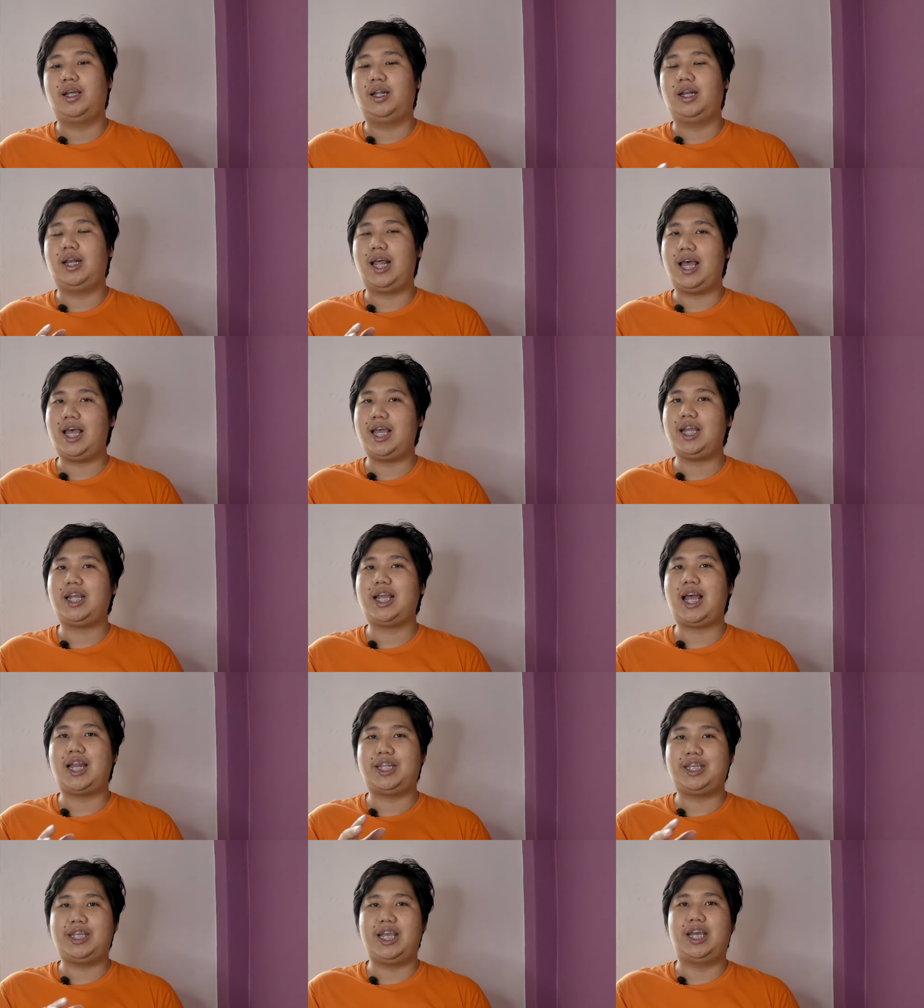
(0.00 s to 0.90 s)
และกา
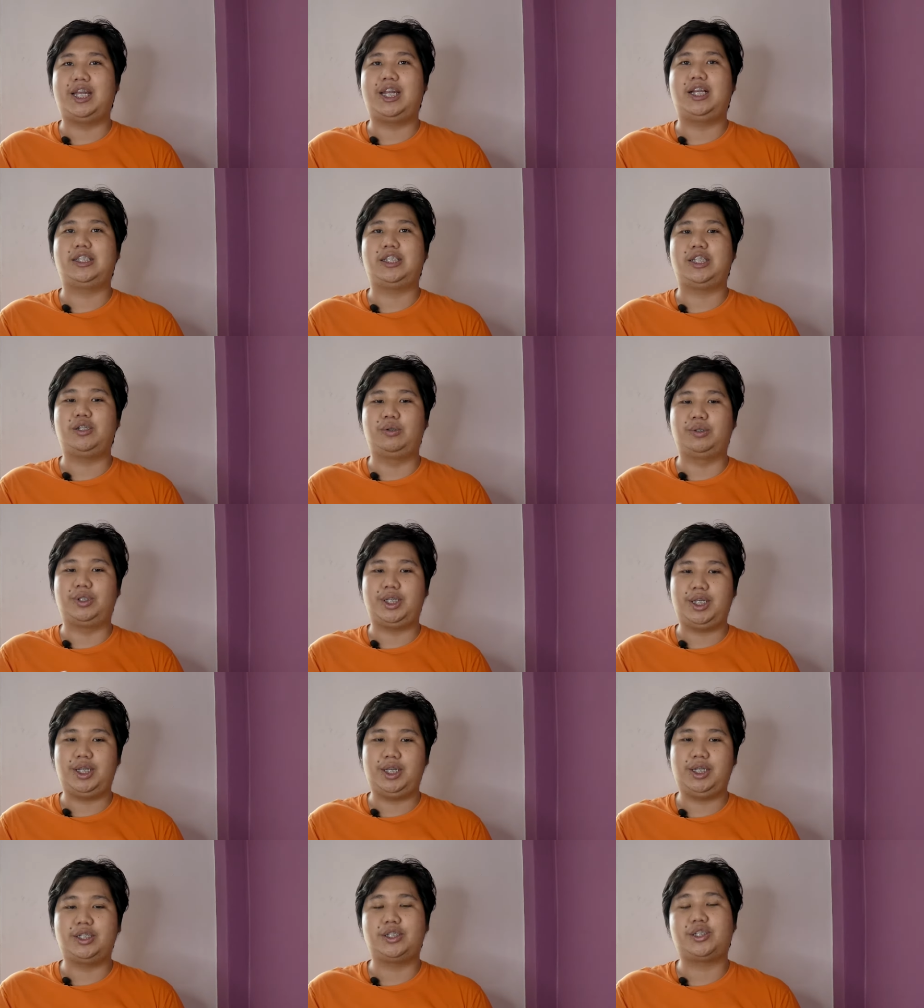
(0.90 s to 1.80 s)
รเขียนเนี่ยจะอยู่
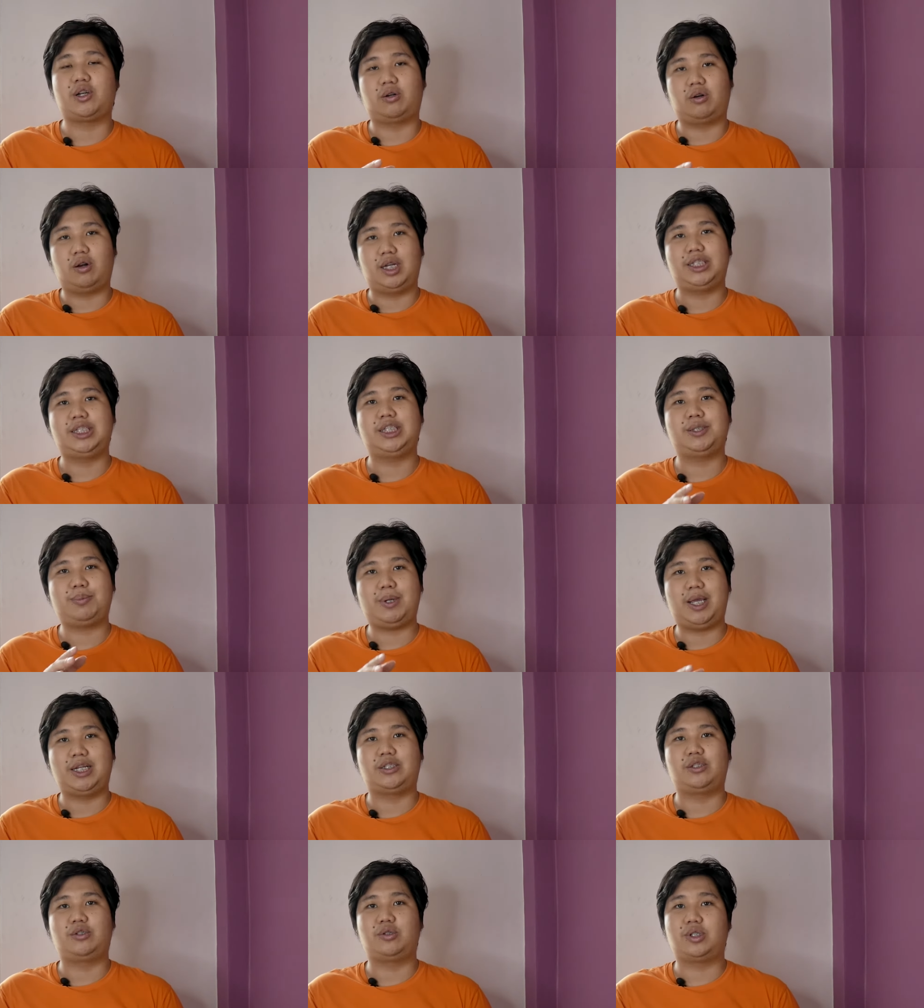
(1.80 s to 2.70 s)
ที่ สองร้อยสี่สิบเอ็
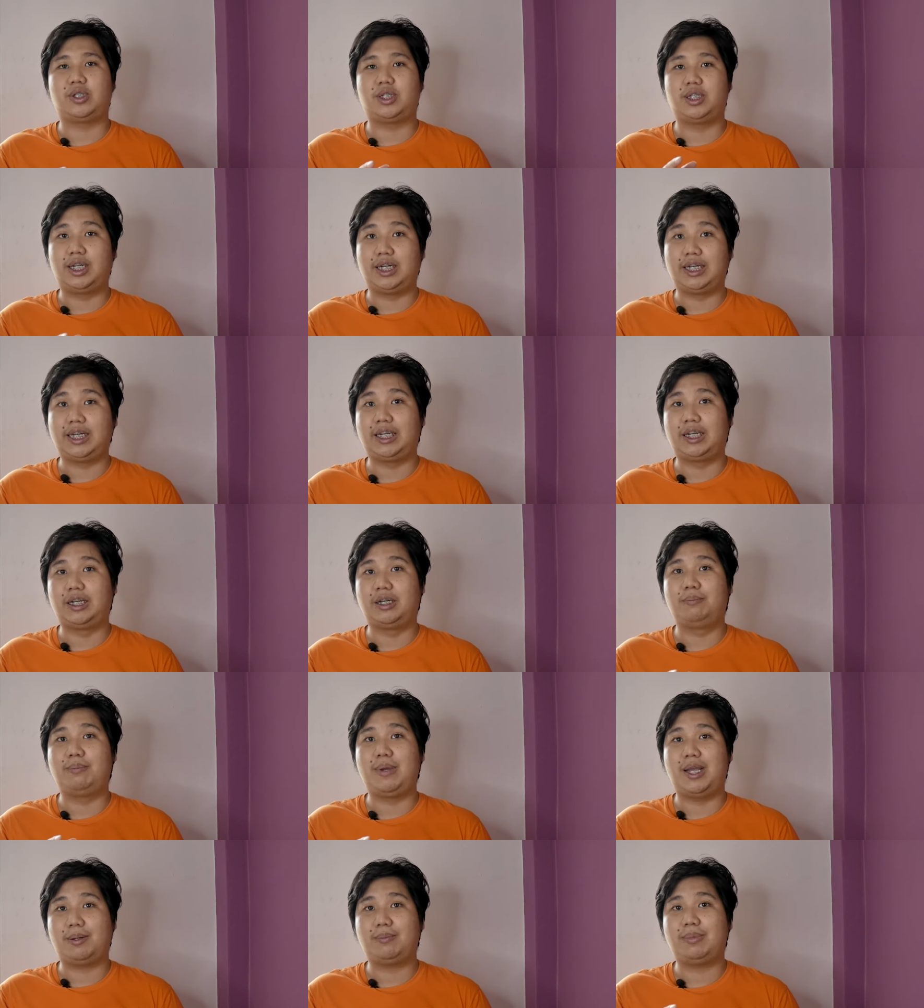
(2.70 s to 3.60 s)
ดจุดหนึ่งหนึ่ง
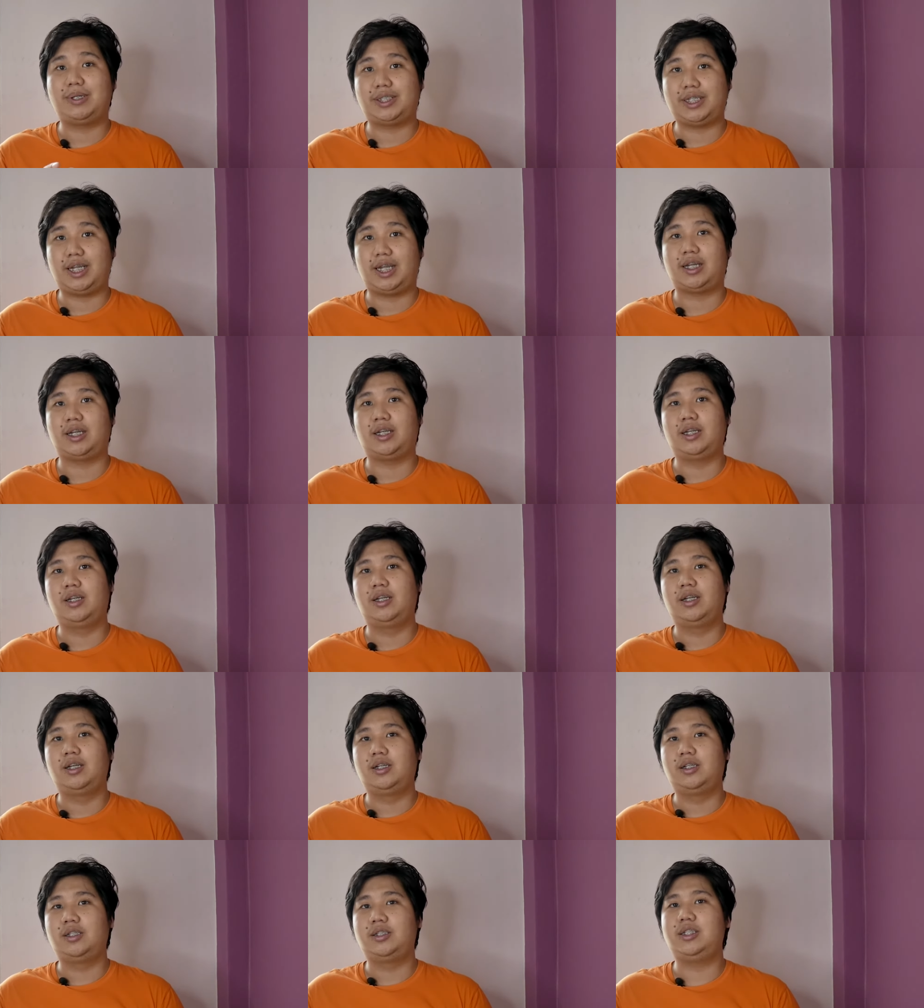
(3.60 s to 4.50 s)
เมกะเปอร์เซก
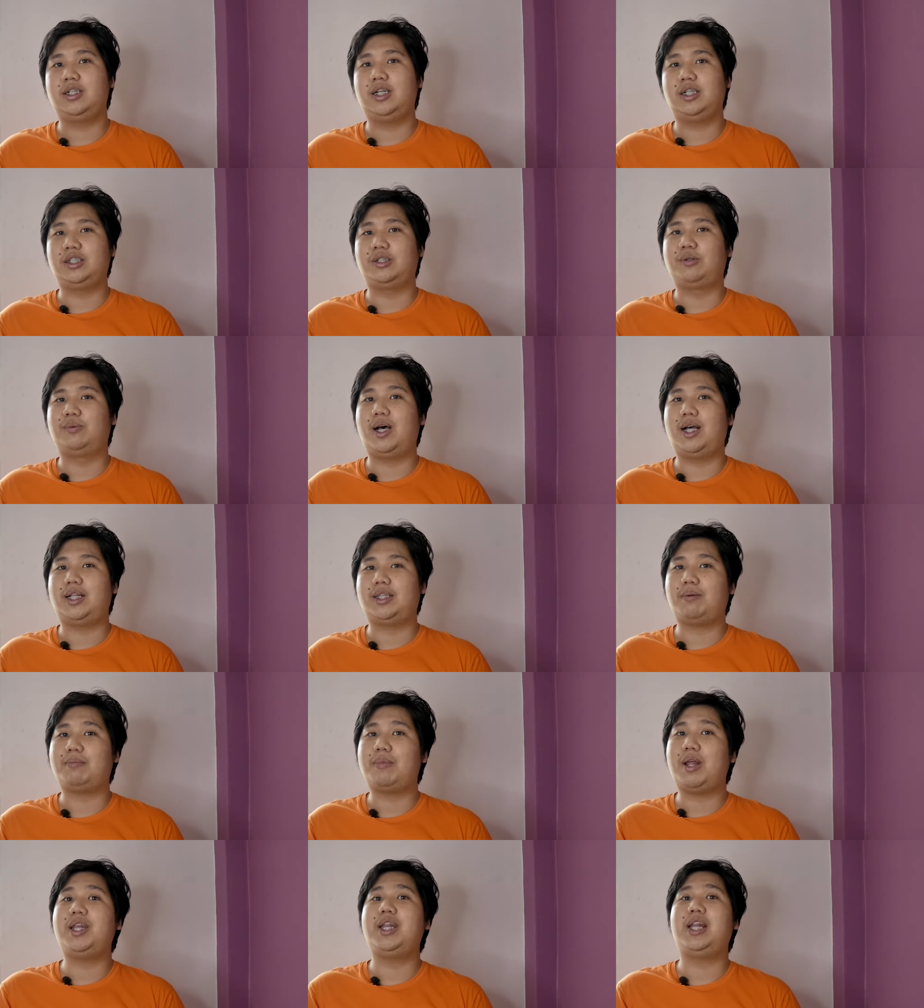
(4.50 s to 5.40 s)
ซึ่งก็ถือว่า
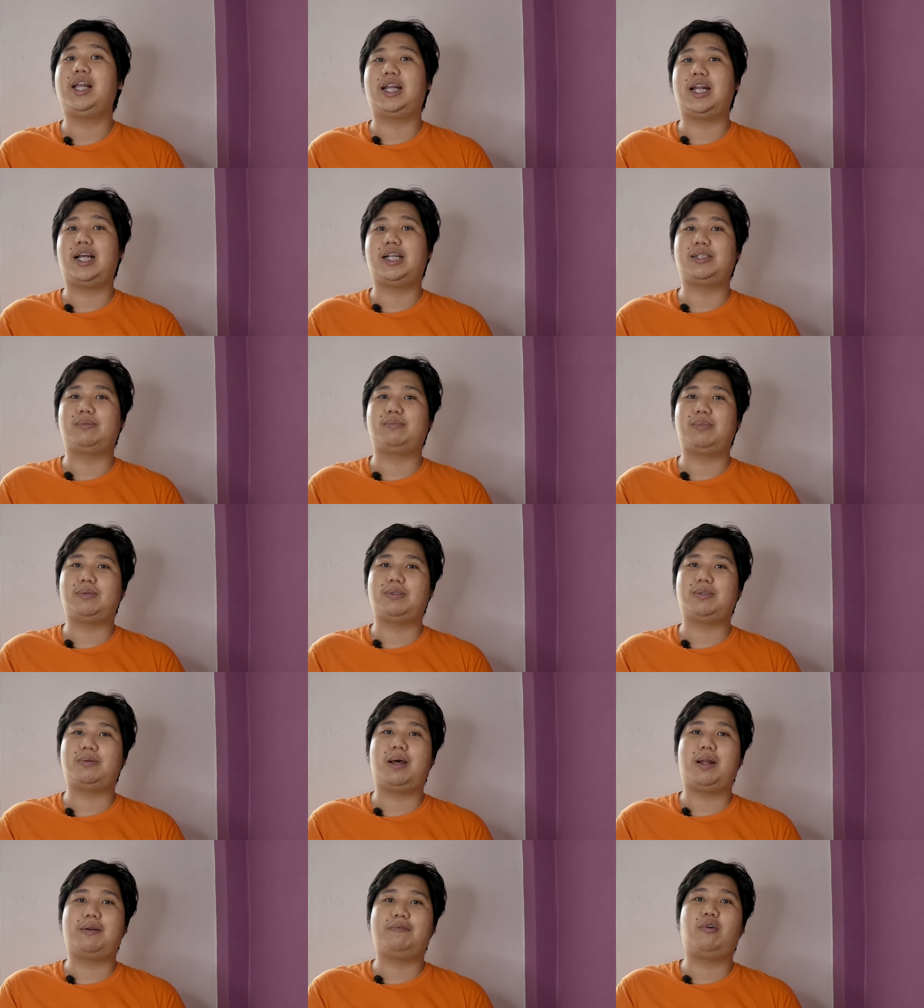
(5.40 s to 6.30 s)
ทำได้ดีแล้วนะสำหรับส
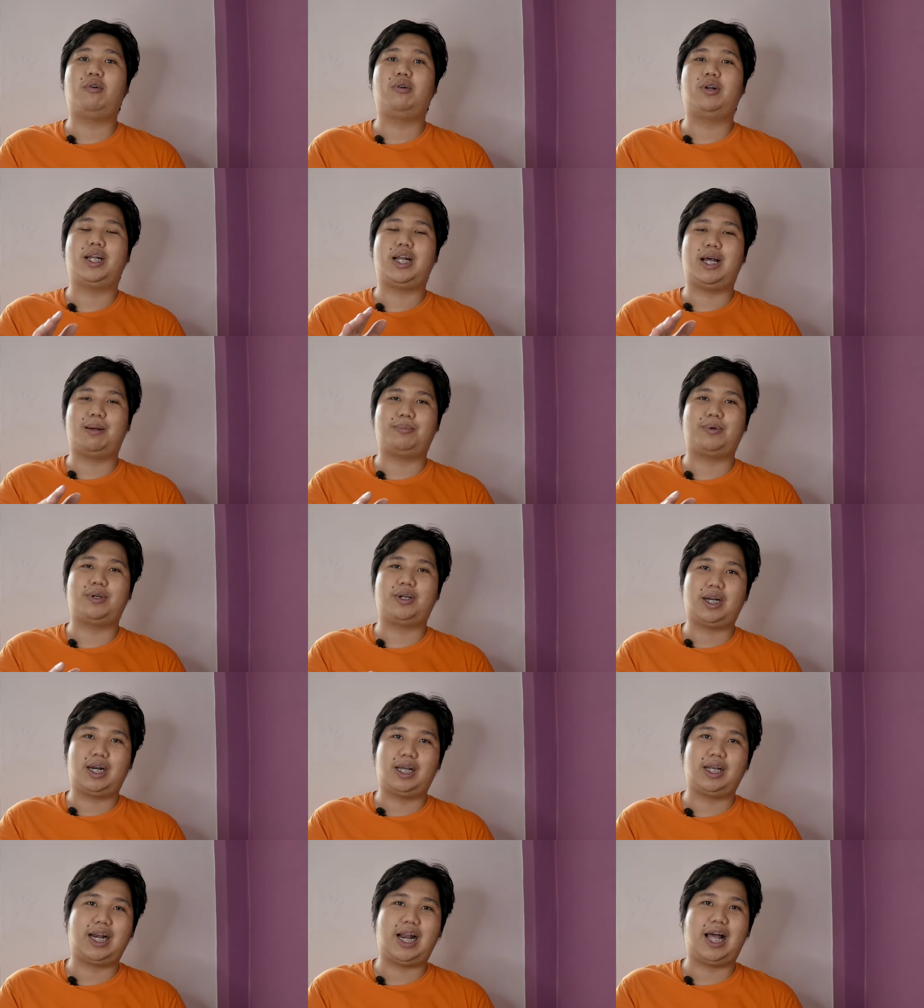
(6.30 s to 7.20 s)
มาร์ทโฟนระดับก
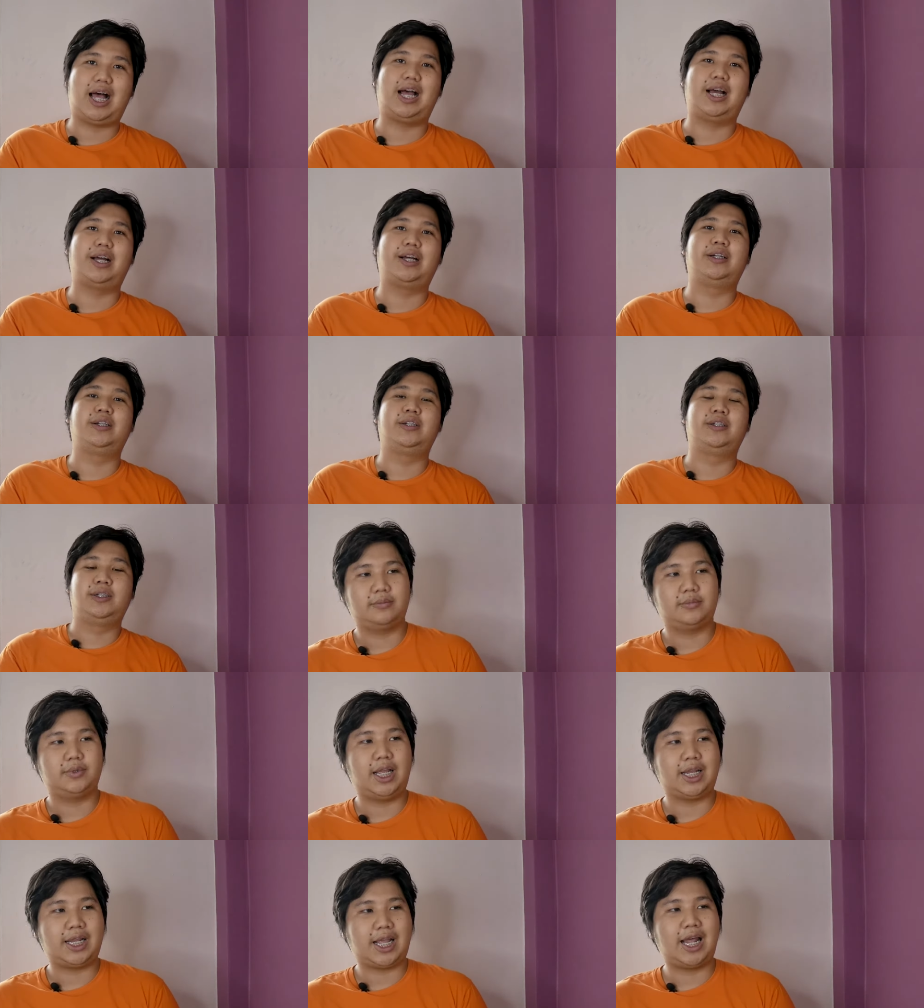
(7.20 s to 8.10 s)
ลา
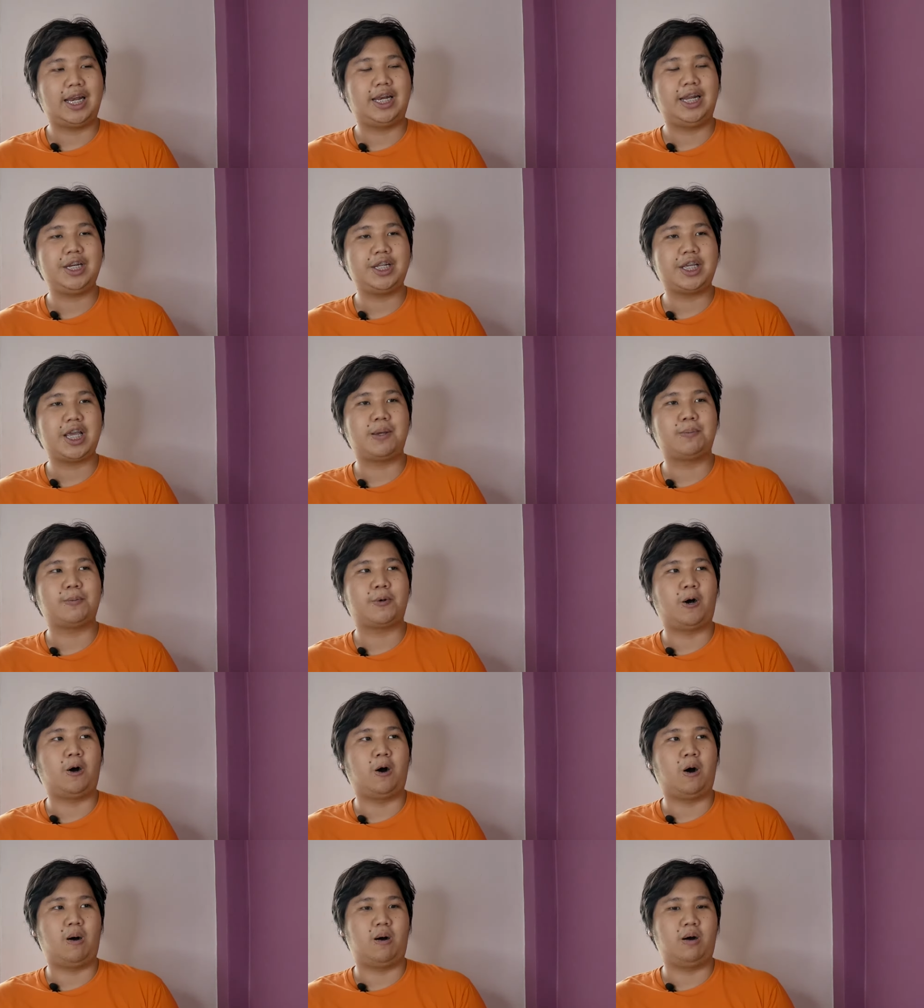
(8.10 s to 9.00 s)
งๆในการเล่นเกมข
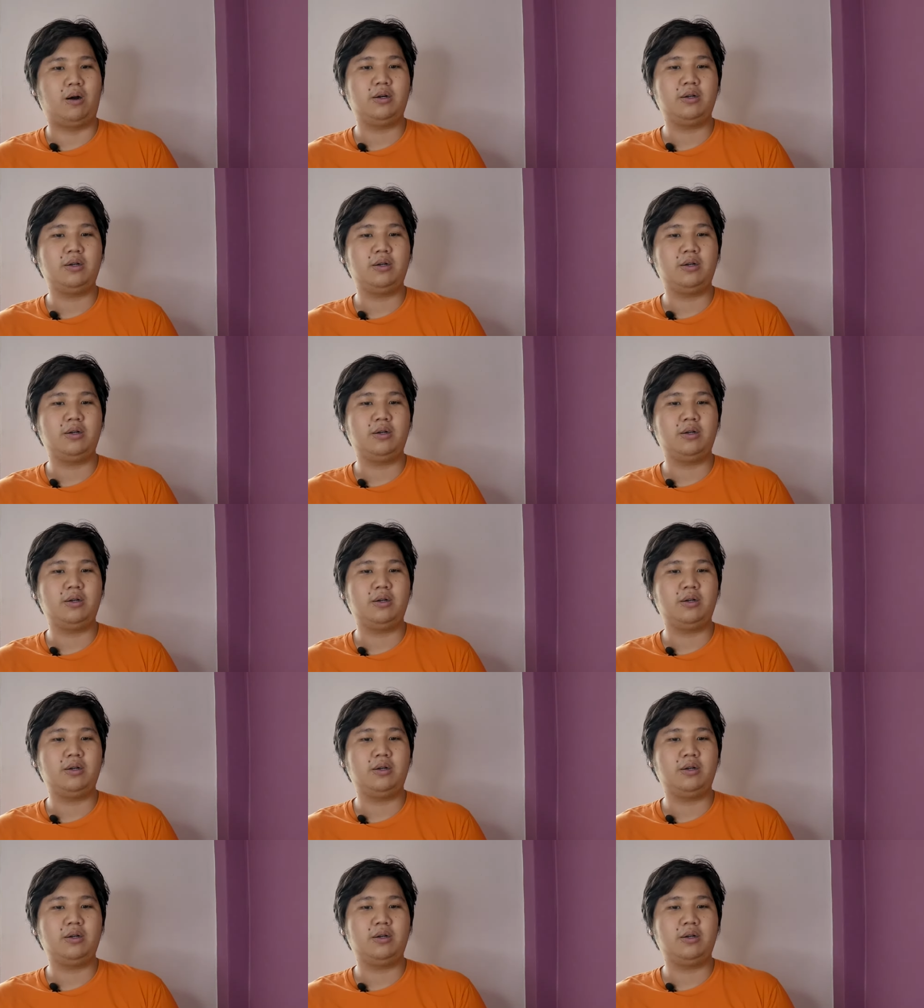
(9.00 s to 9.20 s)
อง